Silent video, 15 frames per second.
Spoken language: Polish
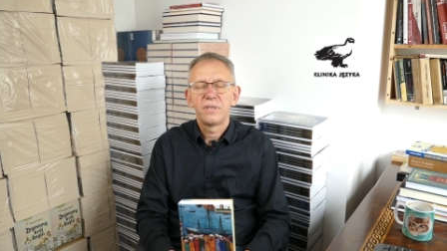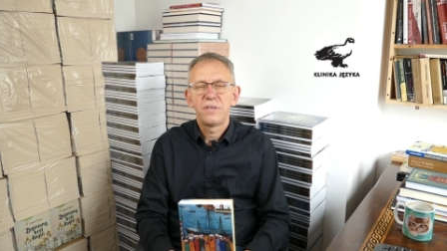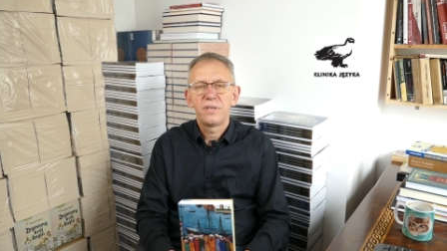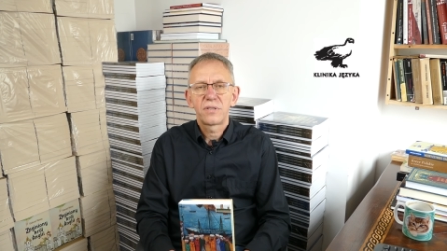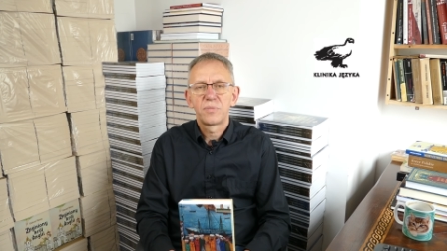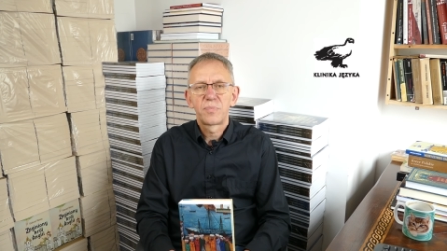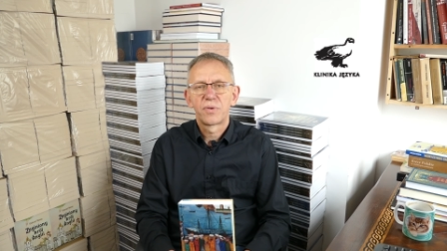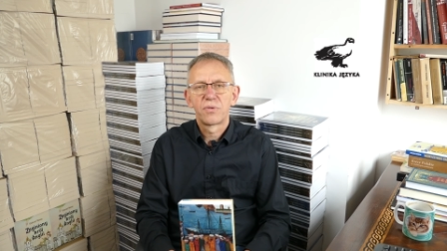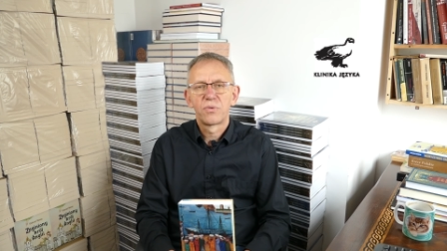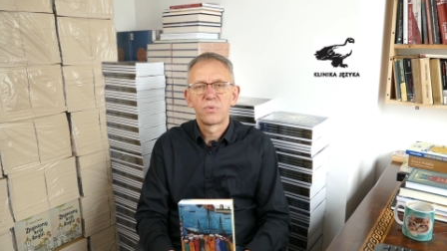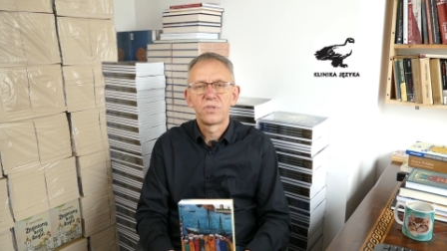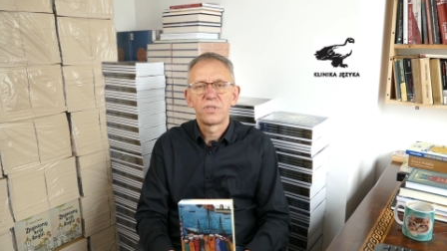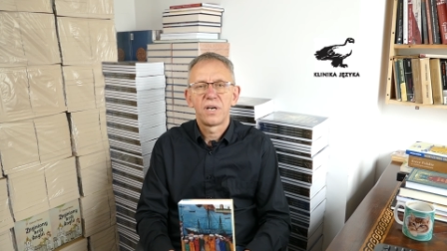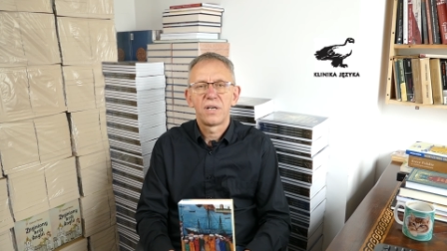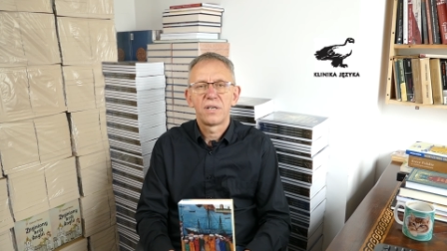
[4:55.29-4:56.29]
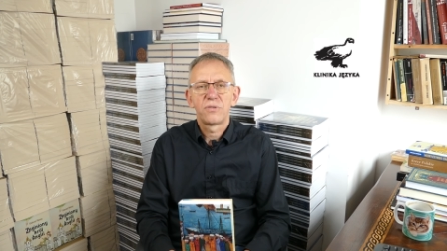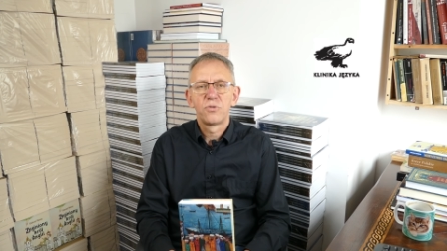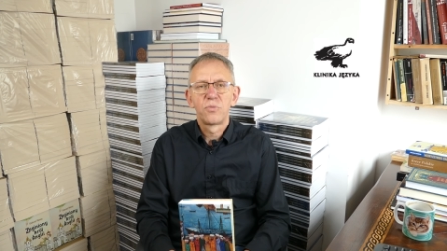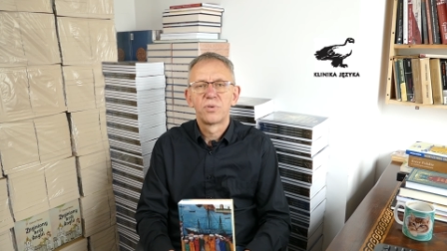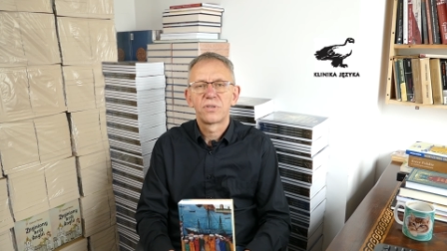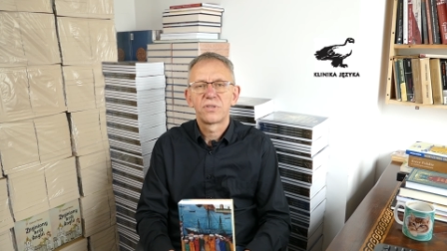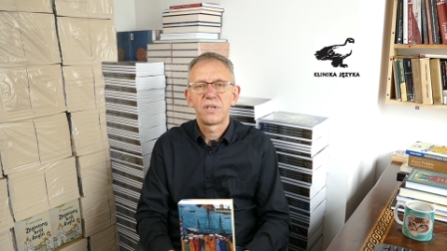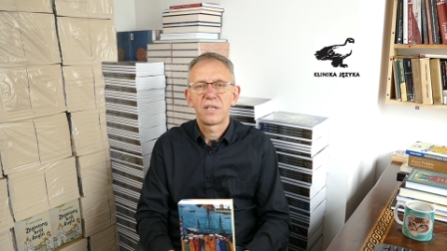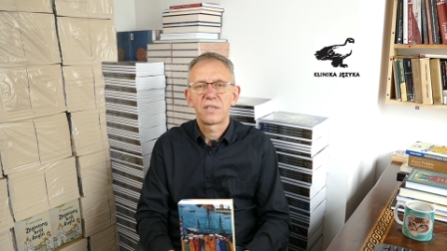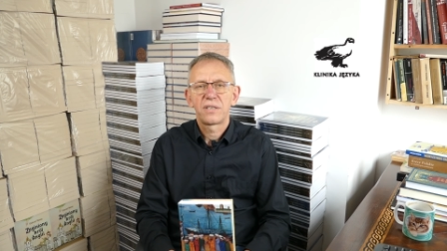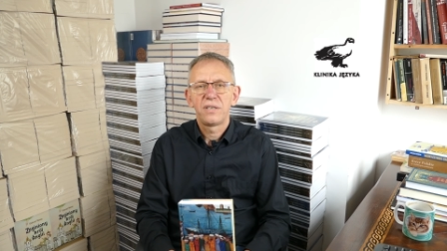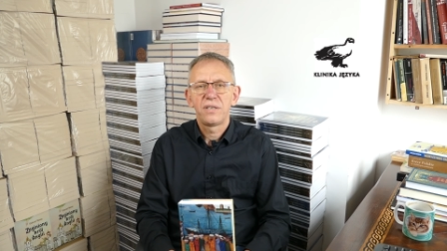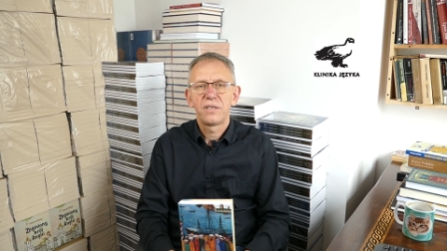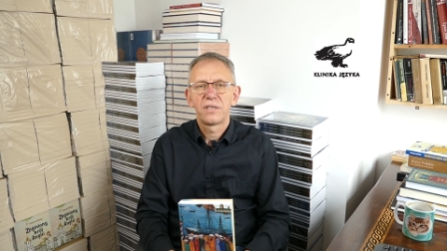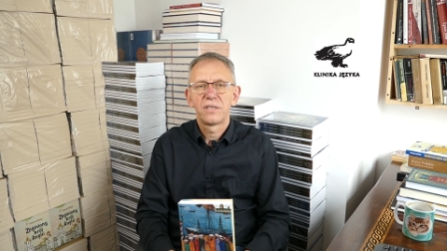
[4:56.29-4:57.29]
jest produkcja dóbr
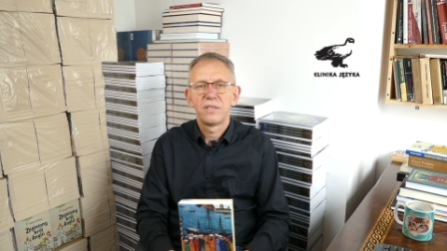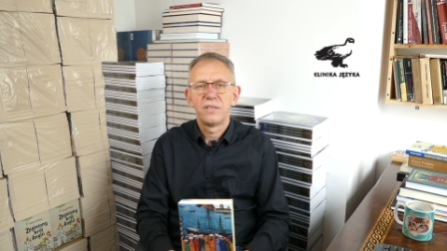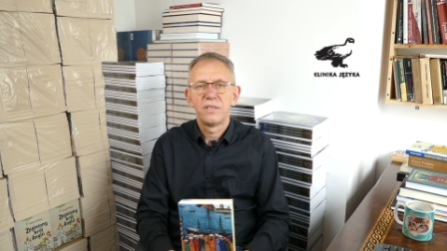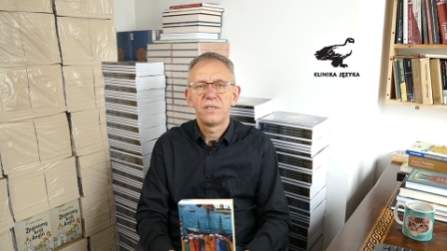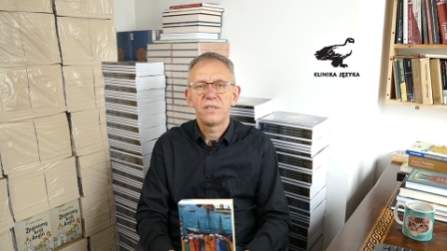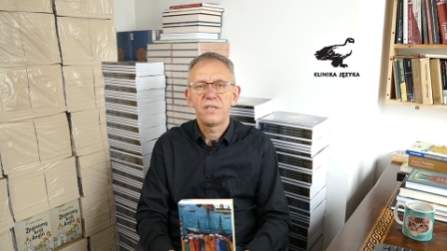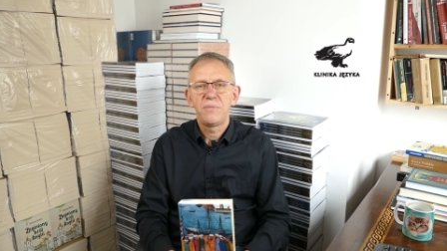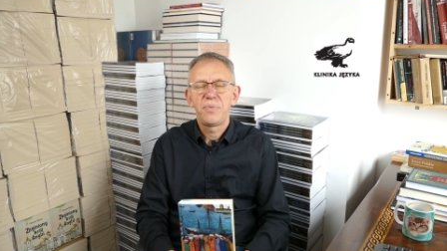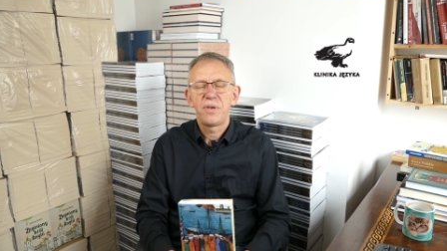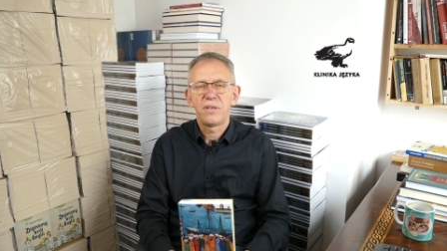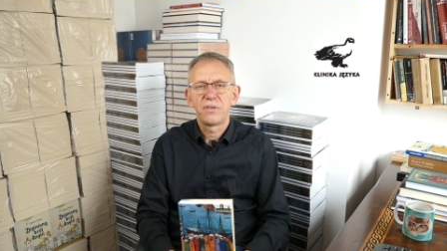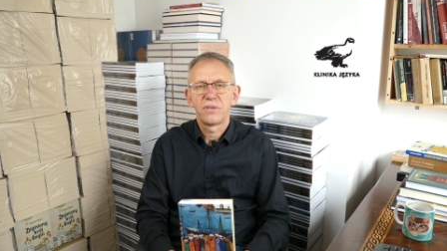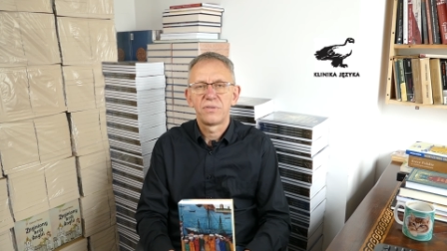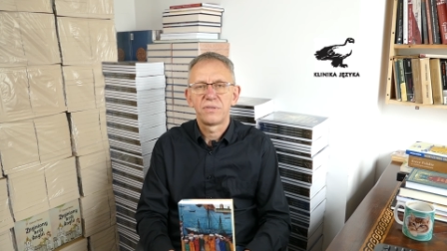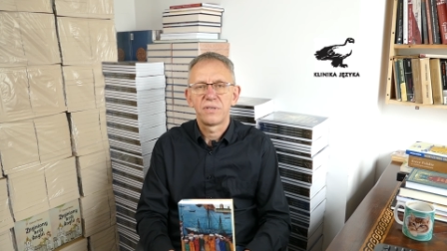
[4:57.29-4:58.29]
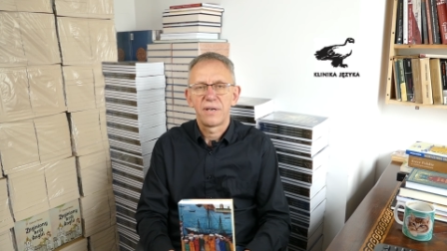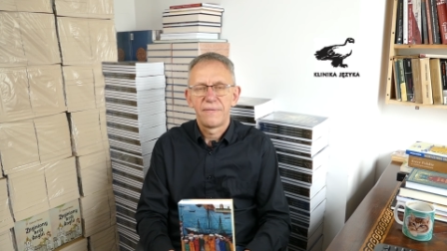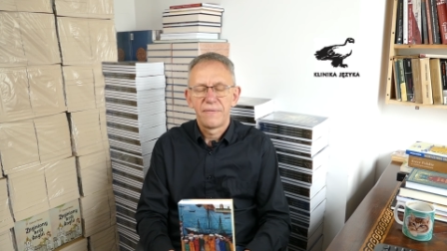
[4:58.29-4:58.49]
rzadkich i pieniądze.